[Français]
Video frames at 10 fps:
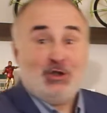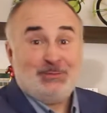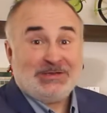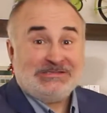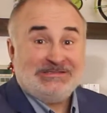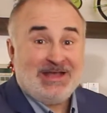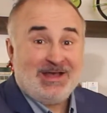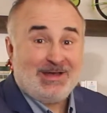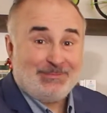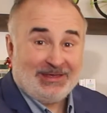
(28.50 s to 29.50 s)
Le président
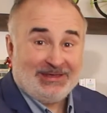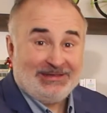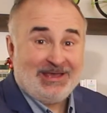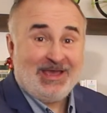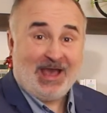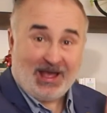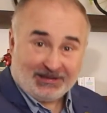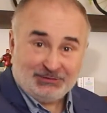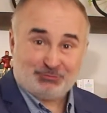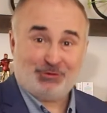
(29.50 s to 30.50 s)
américain
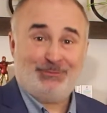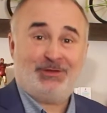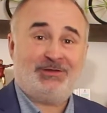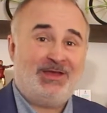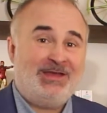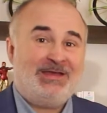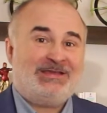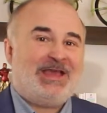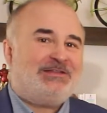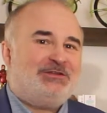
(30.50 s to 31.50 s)
Harry Truman
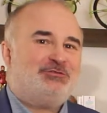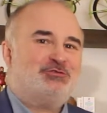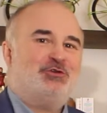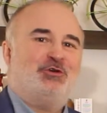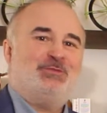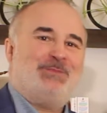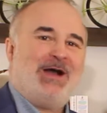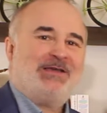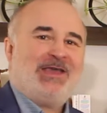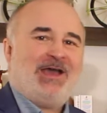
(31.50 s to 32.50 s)
gardait toujours une
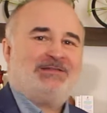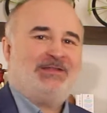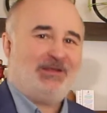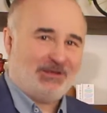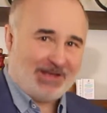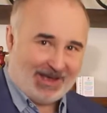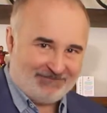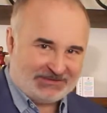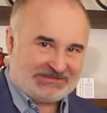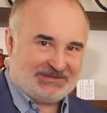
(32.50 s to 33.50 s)
pancarte
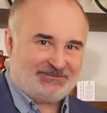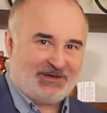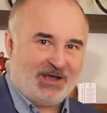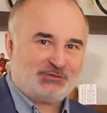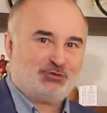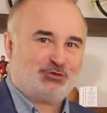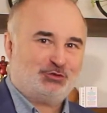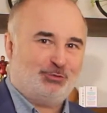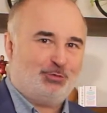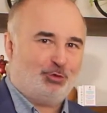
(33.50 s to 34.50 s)
avec cette phrase sur
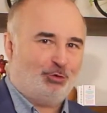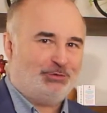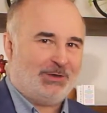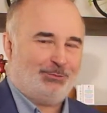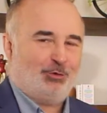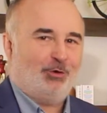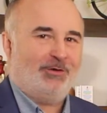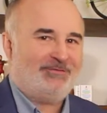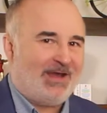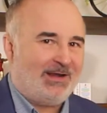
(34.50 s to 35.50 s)
son bureau dans le bureau
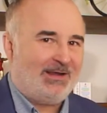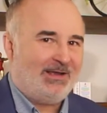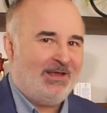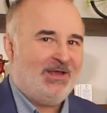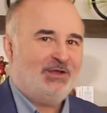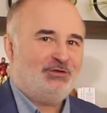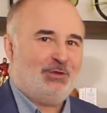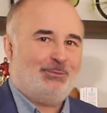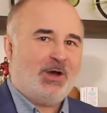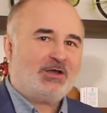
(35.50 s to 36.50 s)
ovale. The
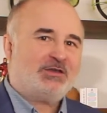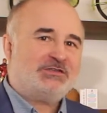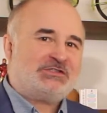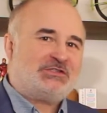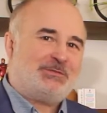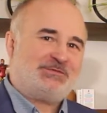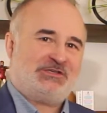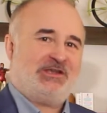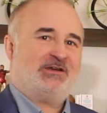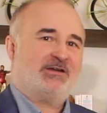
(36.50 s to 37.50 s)
buck
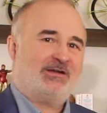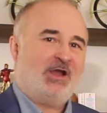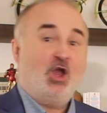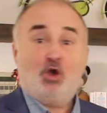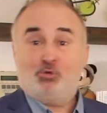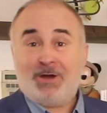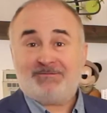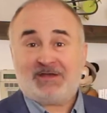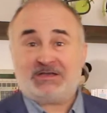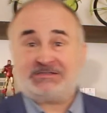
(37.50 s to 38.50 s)
stops here. Ou en
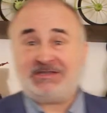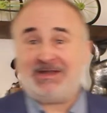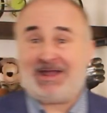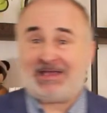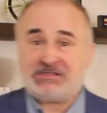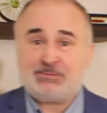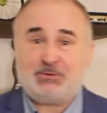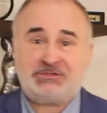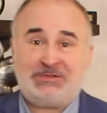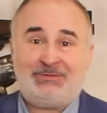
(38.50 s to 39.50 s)
français, la
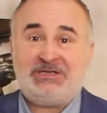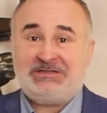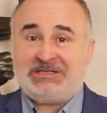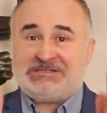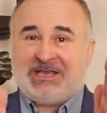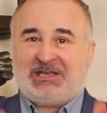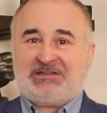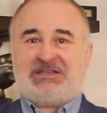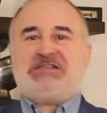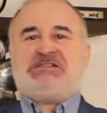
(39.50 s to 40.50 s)
responsabilité
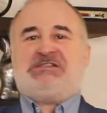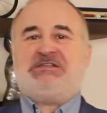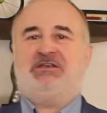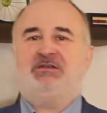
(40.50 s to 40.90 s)
s'arrête ici.